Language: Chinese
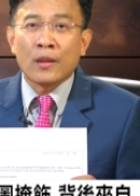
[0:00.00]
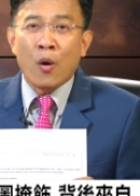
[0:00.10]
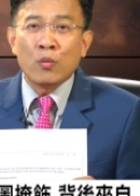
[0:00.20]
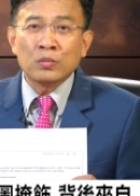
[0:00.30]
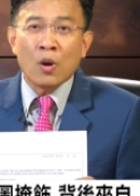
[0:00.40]

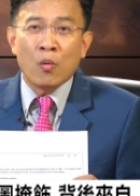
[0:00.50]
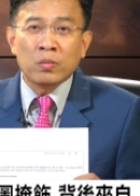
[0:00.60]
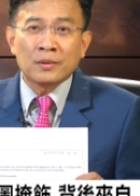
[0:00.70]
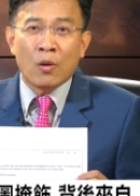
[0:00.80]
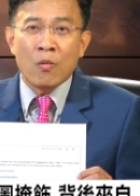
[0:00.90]
通
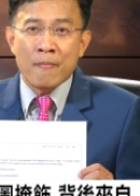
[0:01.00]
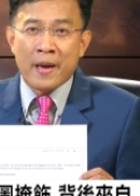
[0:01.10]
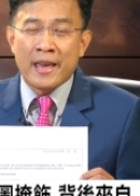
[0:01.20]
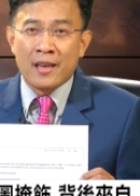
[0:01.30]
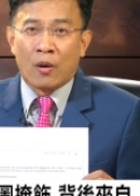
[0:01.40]
通都
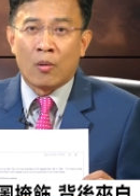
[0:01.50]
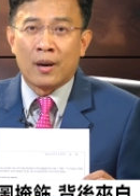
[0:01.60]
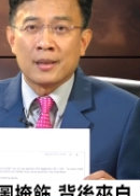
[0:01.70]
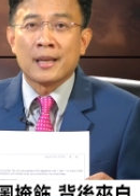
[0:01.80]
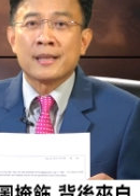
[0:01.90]
没有，
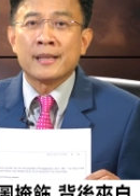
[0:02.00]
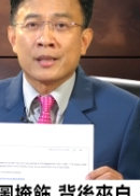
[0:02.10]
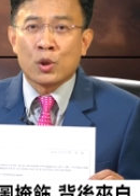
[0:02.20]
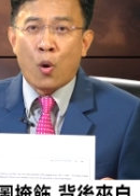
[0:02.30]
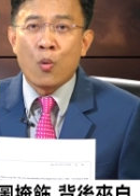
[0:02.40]
而且是
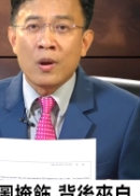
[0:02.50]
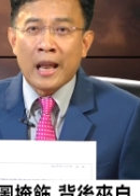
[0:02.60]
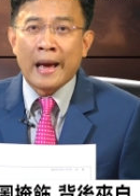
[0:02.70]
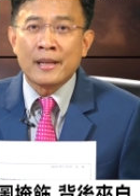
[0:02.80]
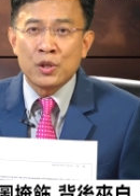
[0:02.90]
从
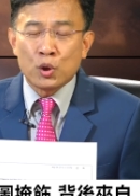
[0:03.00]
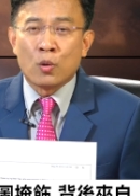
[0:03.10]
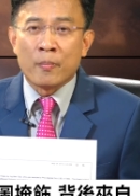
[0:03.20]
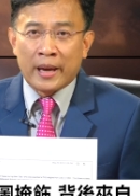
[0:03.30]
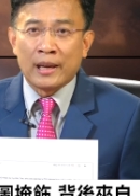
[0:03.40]
来
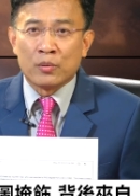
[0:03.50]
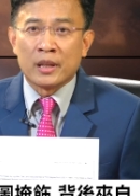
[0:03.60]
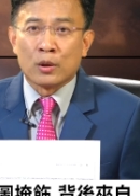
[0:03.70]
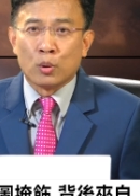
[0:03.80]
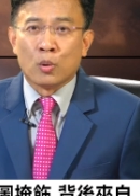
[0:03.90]
就没有你
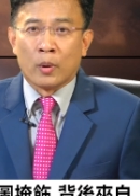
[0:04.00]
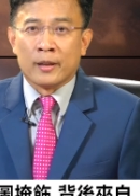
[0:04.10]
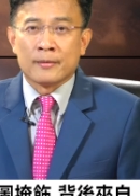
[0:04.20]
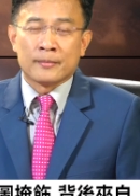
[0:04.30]
的论文，